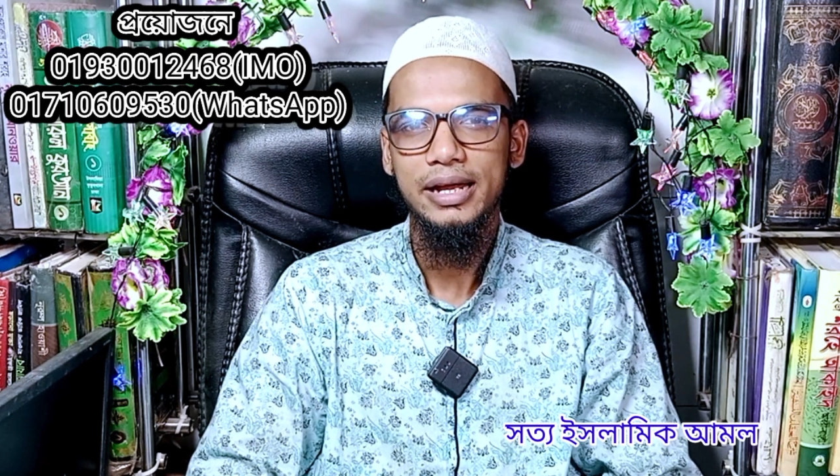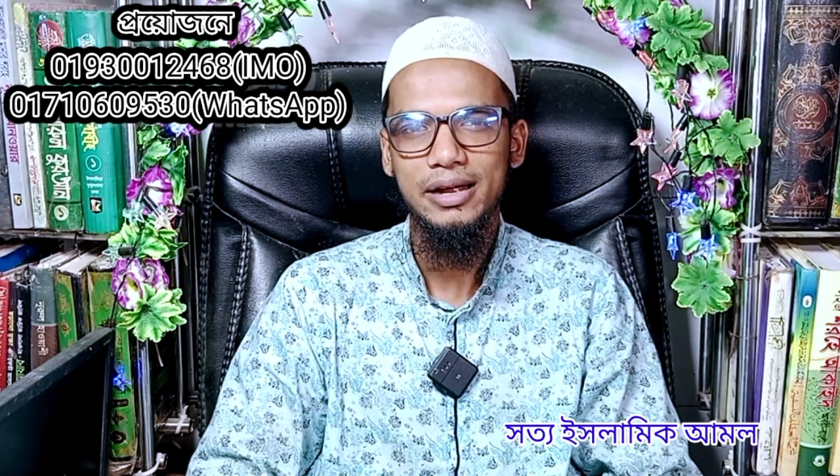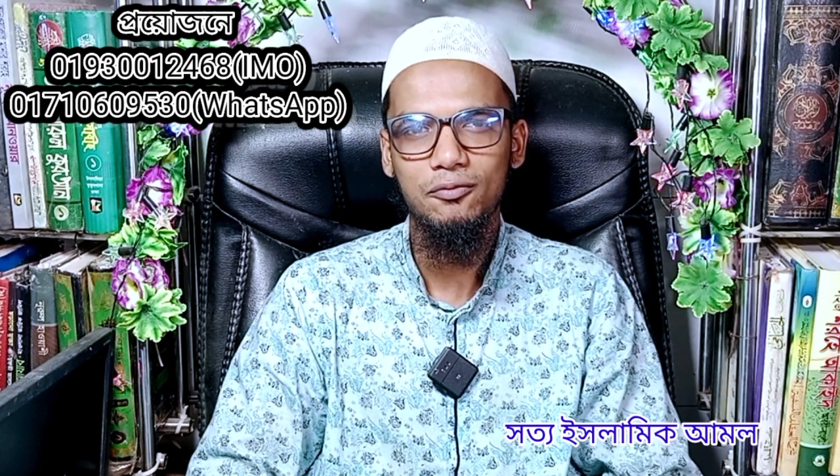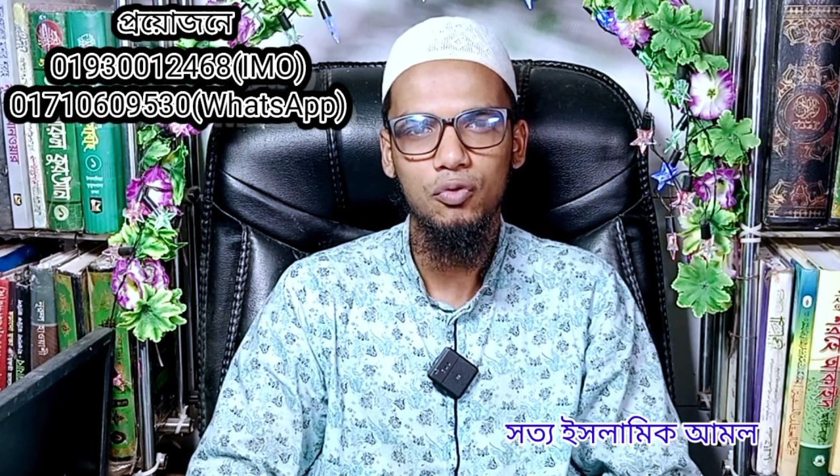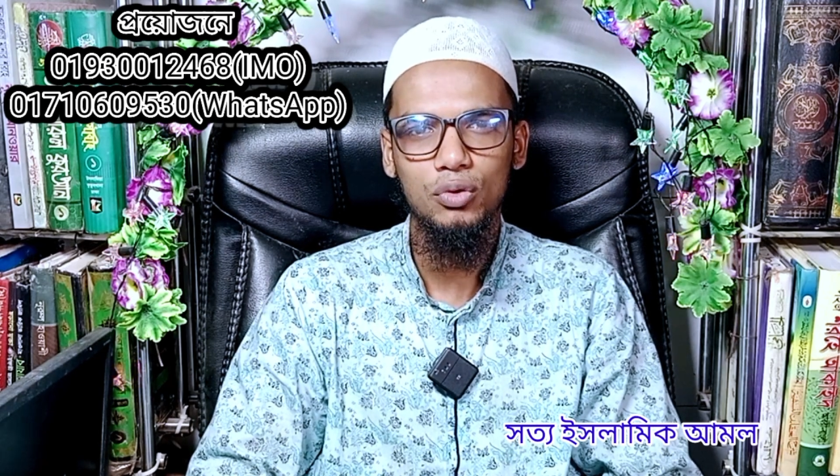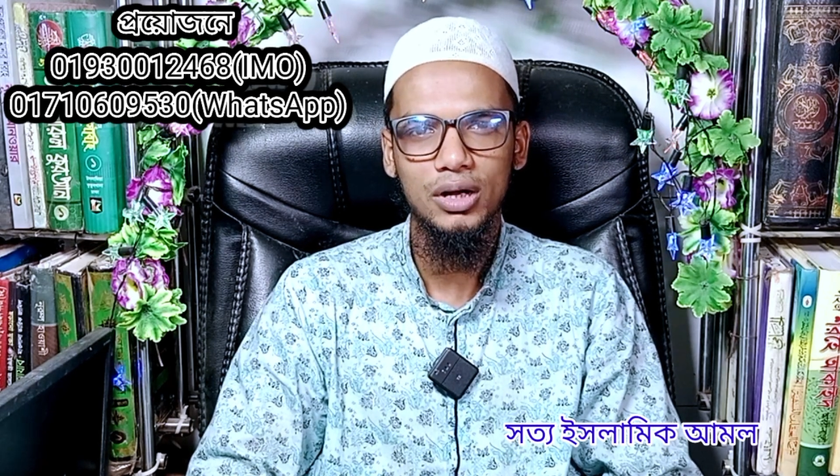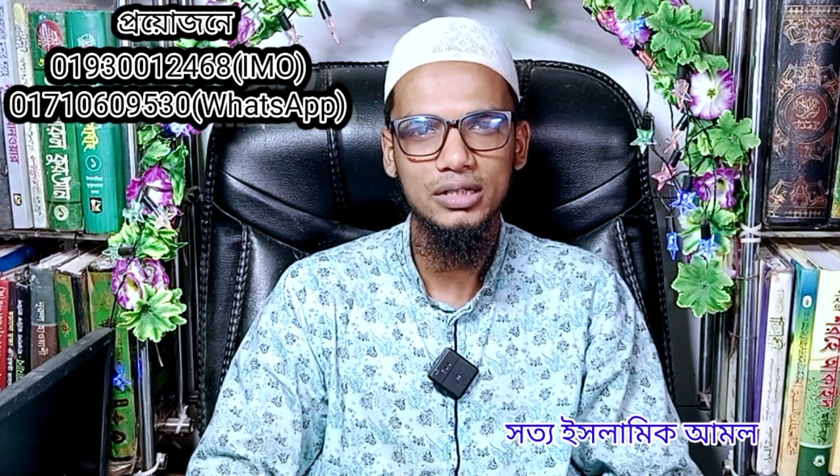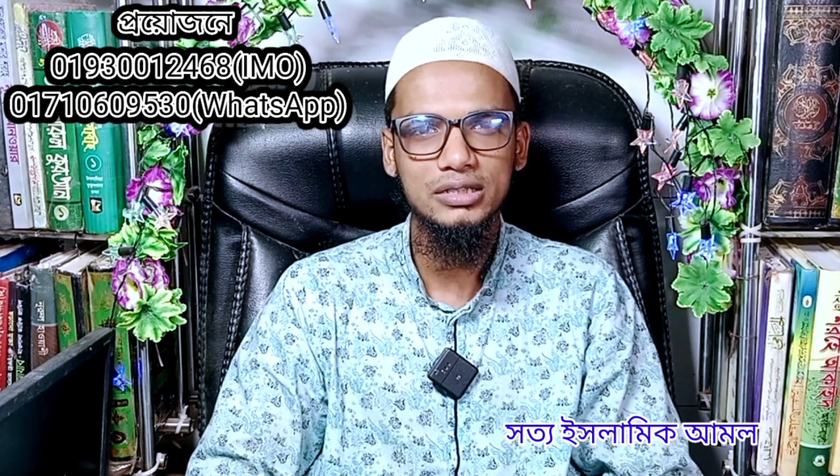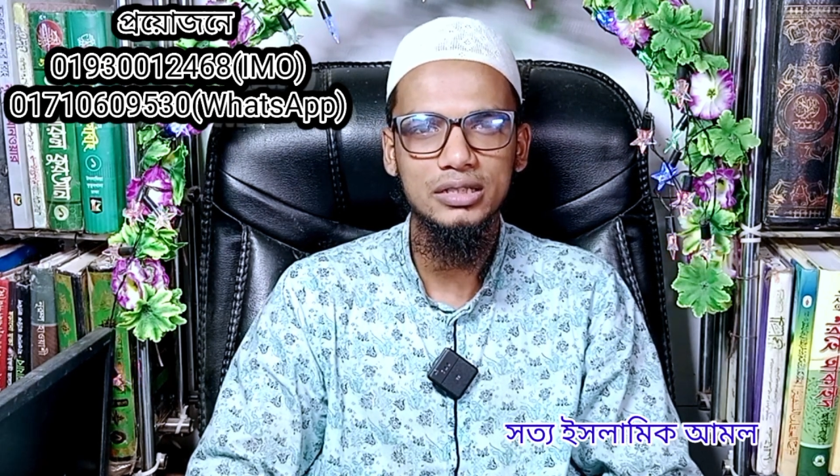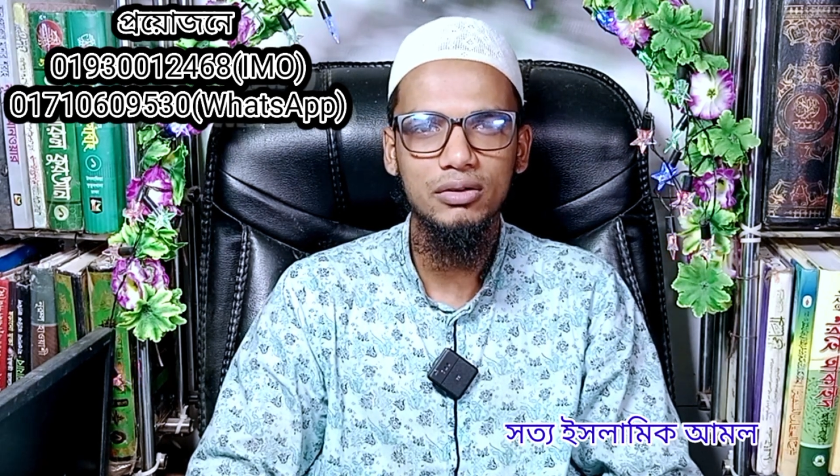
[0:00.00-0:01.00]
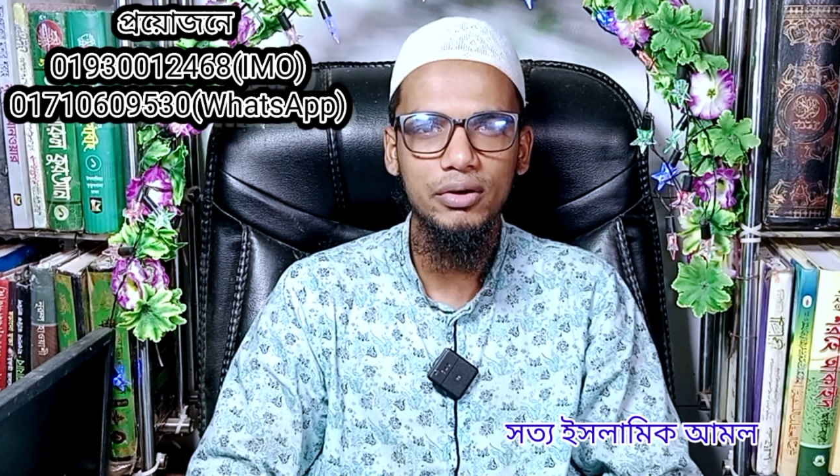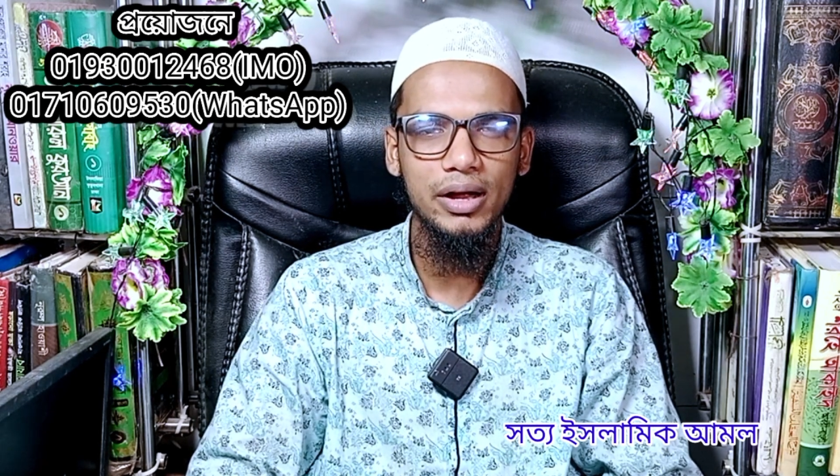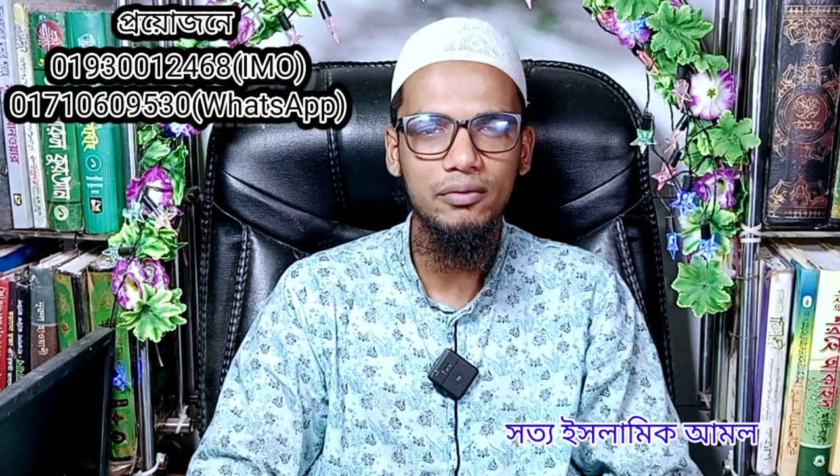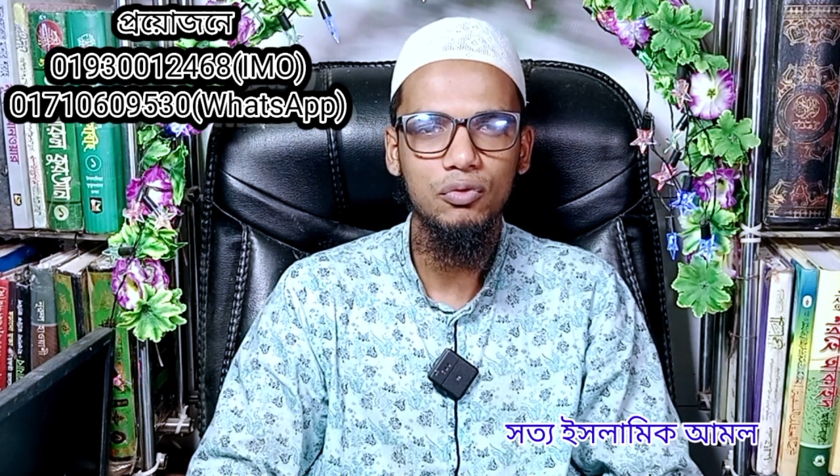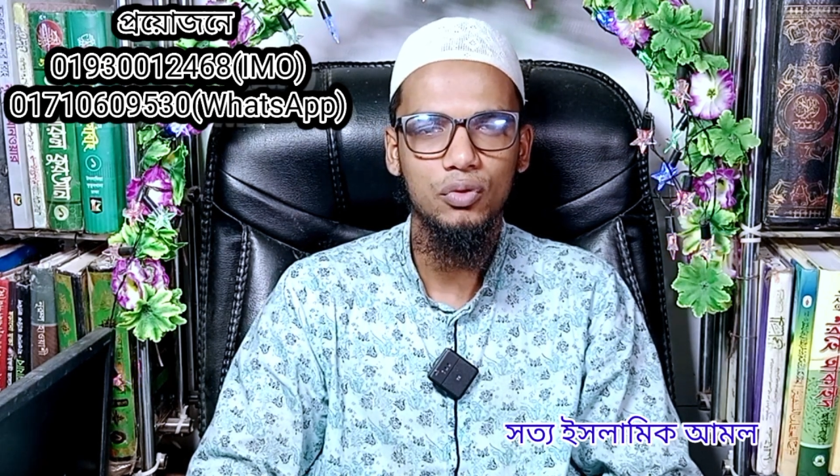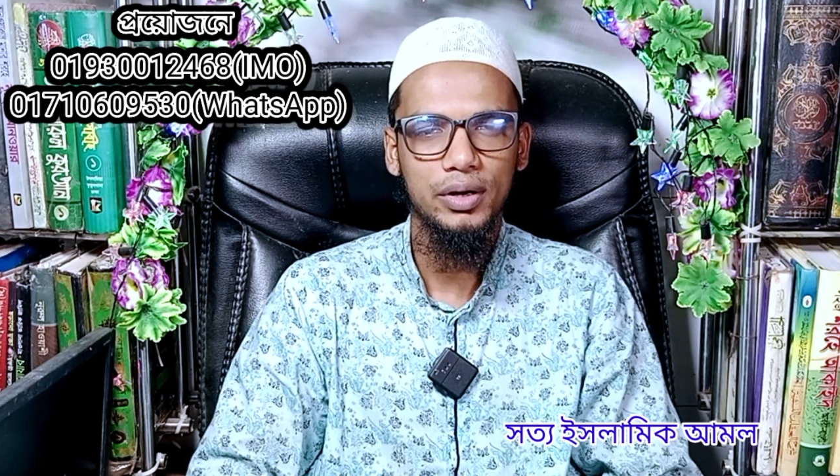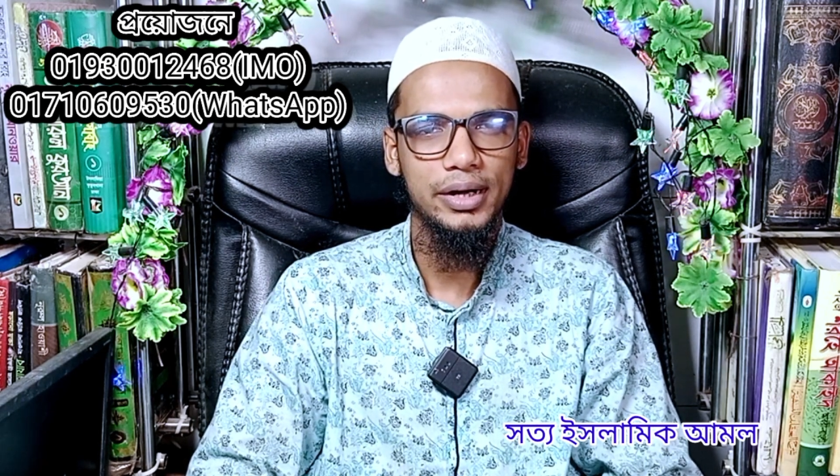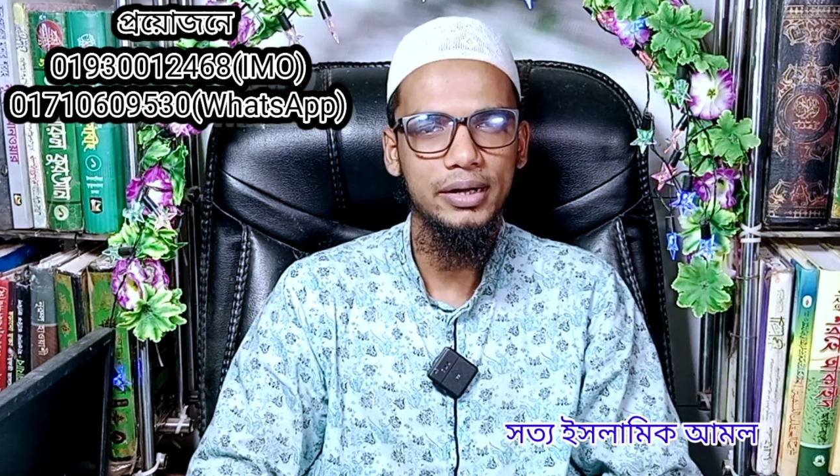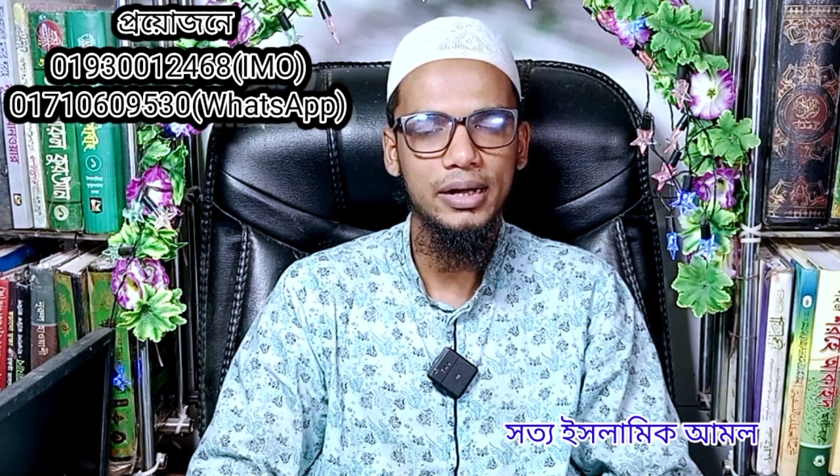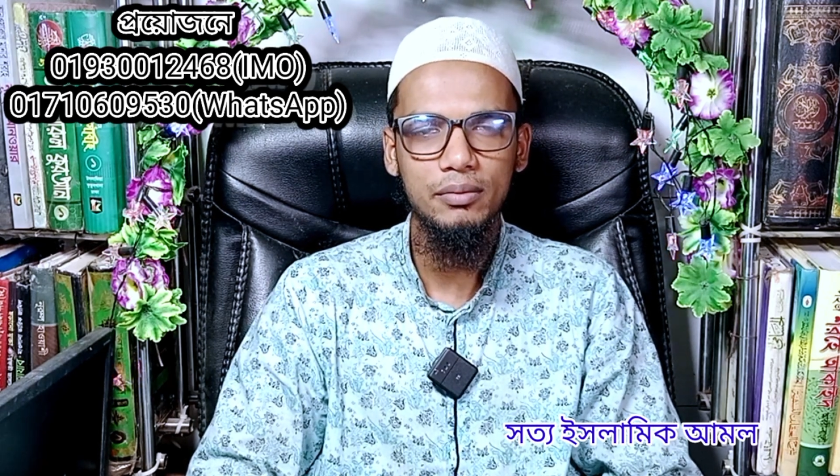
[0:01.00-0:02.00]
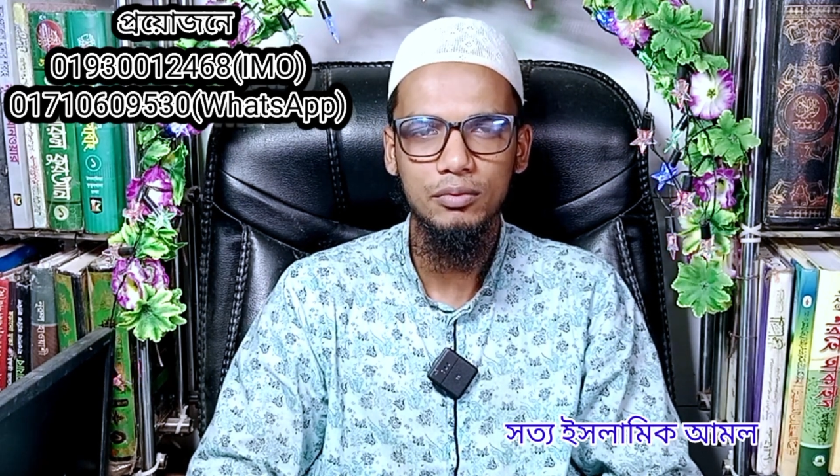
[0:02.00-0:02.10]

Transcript: এক ফুটার চেয়েও এক ফুটায়